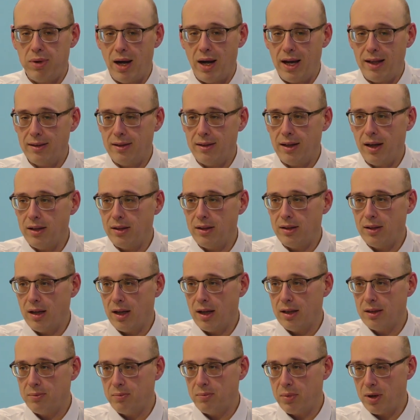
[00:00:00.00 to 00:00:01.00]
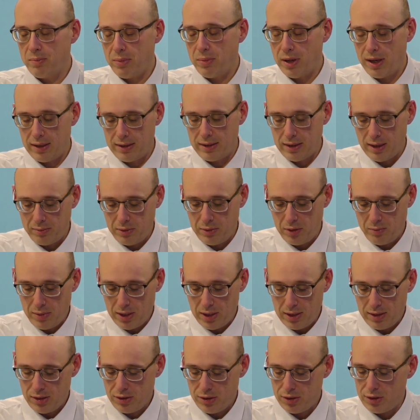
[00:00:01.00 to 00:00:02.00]
badań nad preparatami
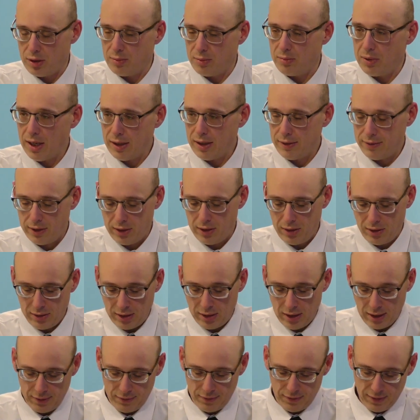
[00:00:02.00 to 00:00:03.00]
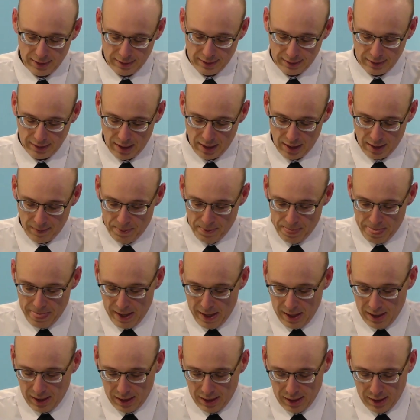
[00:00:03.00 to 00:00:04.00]
medycznymi, jak wygląda kwestia
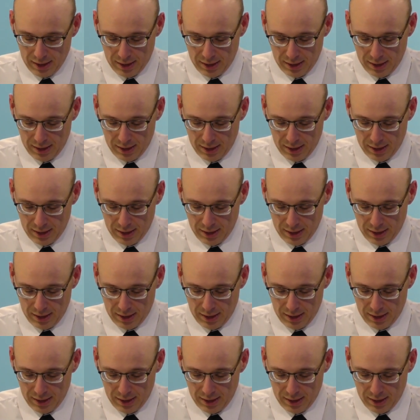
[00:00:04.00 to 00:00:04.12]
e,